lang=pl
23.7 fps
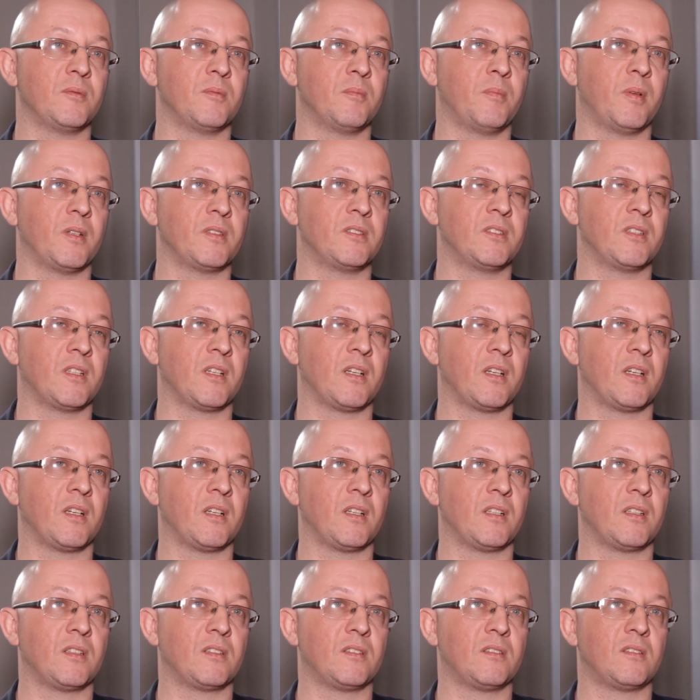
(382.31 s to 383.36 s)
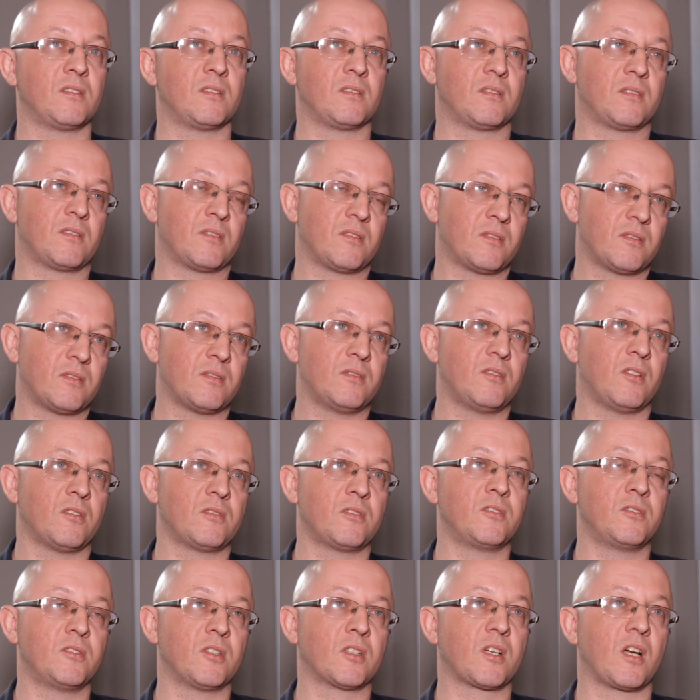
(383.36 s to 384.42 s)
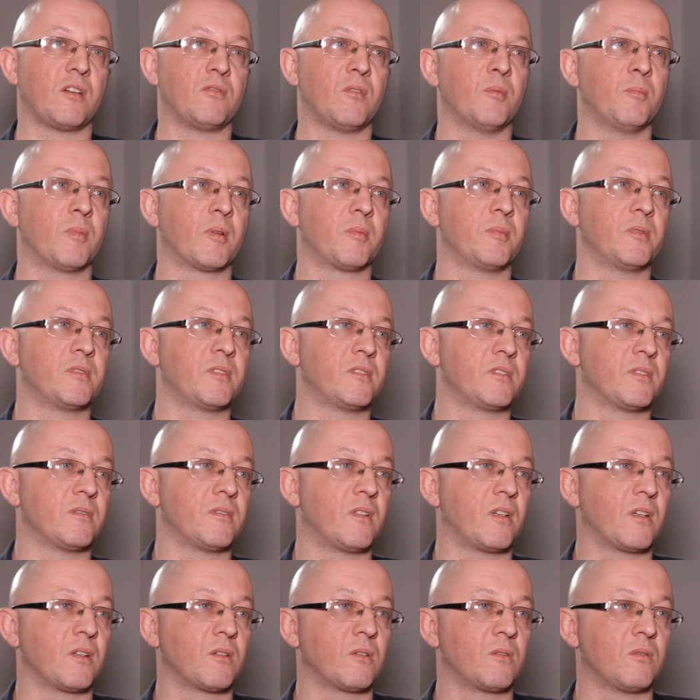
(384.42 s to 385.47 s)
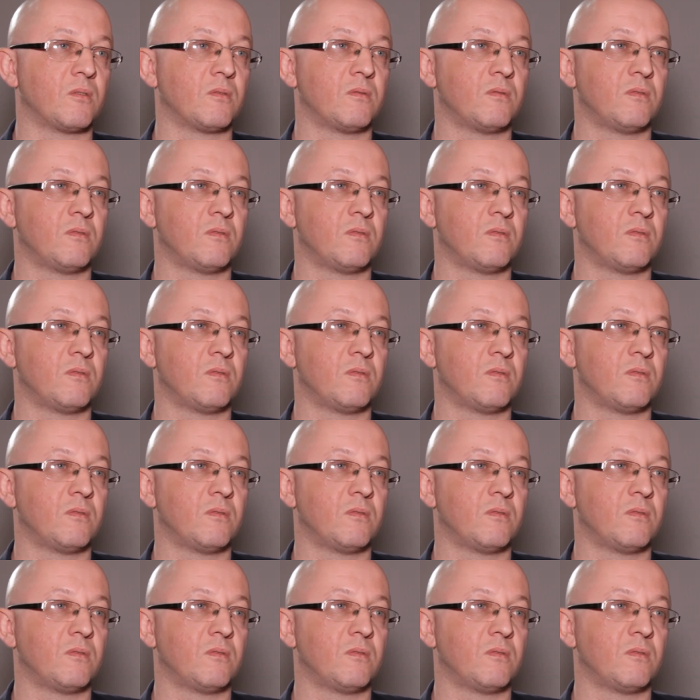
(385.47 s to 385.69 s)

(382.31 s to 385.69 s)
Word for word: będzie dosyć ciekawą propozycją na rynku.